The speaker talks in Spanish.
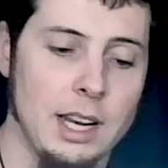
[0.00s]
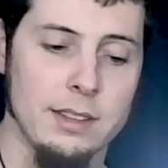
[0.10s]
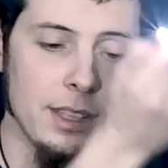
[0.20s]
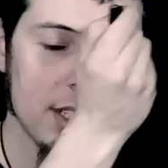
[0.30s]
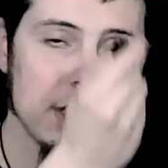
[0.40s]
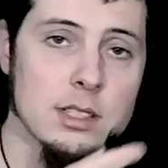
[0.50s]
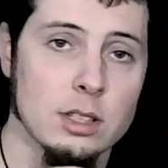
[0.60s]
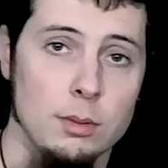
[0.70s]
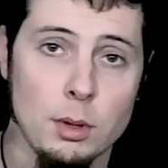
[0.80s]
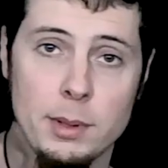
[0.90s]
trazas,
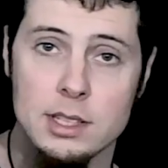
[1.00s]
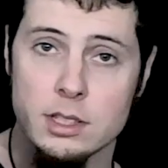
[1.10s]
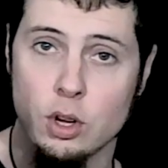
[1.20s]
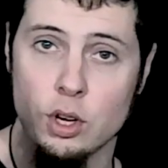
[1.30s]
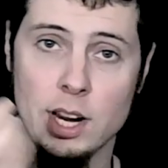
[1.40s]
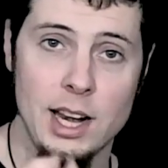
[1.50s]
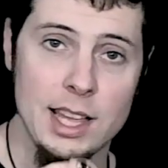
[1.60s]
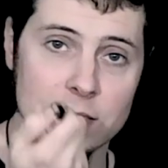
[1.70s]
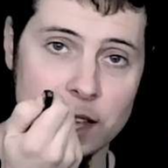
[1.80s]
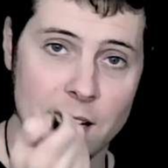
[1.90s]
como veis, con el
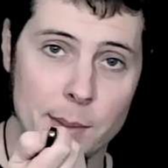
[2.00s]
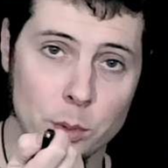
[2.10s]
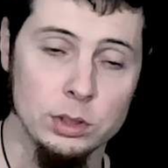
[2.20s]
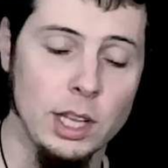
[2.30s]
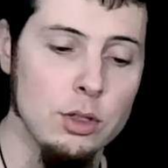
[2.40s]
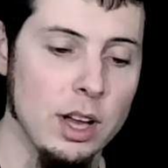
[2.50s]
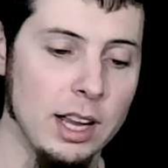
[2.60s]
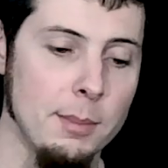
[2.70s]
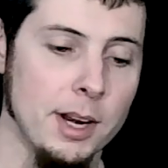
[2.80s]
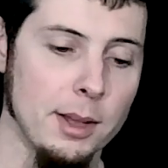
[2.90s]
LED apuntando
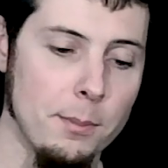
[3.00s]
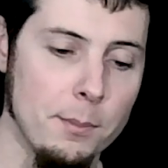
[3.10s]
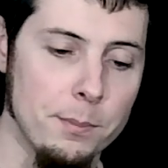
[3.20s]
a cámara.